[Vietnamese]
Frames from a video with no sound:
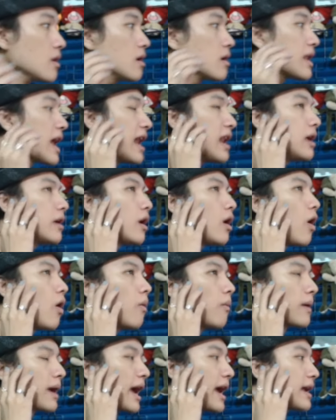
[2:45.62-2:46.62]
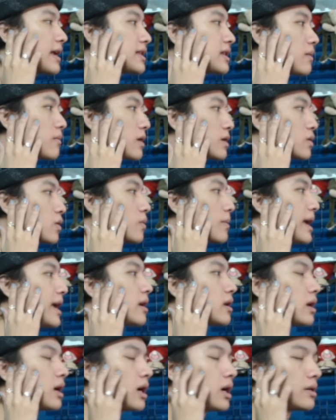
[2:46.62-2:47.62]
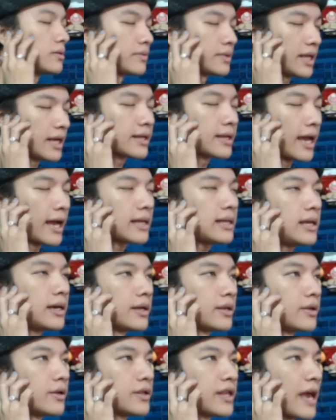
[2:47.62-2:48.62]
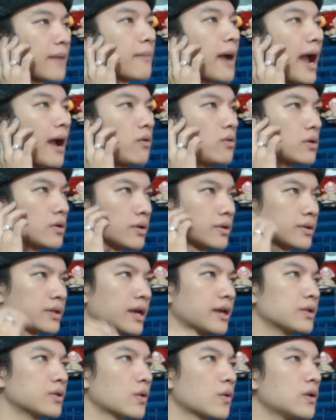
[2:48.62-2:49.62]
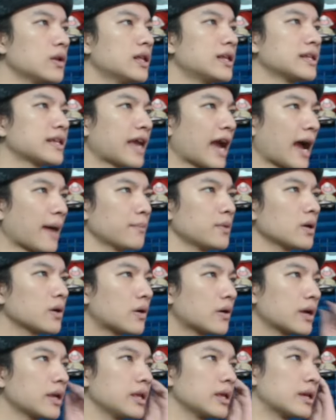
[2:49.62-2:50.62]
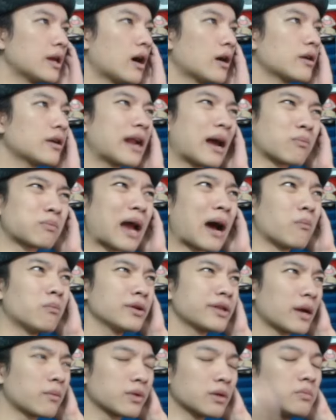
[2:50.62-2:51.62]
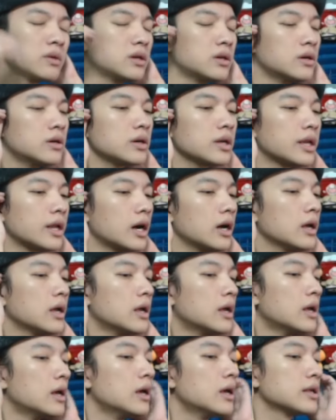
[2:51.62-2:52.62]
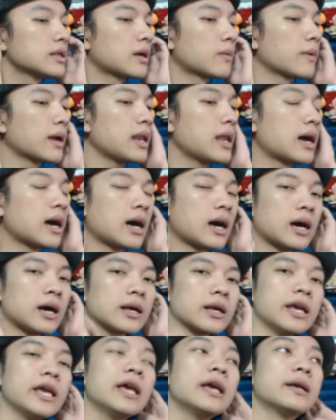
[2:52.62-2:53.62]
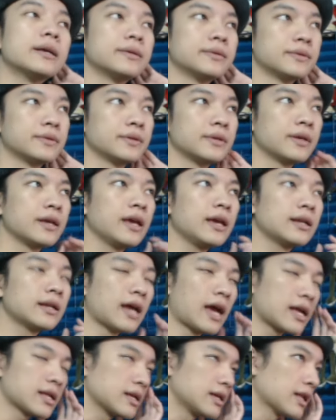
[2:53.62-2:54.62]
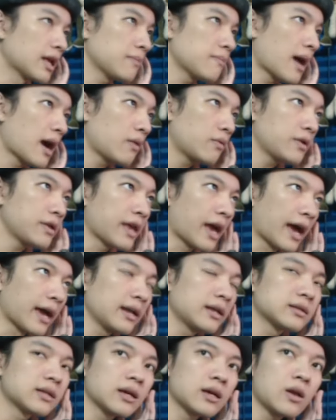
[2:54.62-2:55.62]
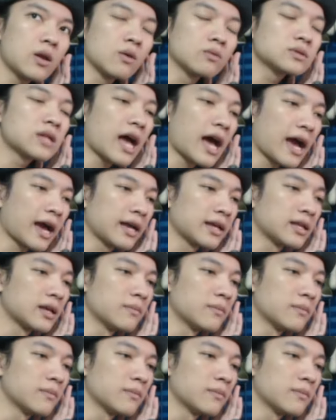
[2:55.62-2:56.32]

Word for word: Để là nó ù một cái xong là tôi biết là chắc chắn là nó chảy máu rồi. Tại vì tôi có linh cảm nó có cái gì đó nó động động ở trong giống như nước vậy đó. Xong cái là nghiêng ra thì thấy máu nó chảy ra tới cái lỗ tai.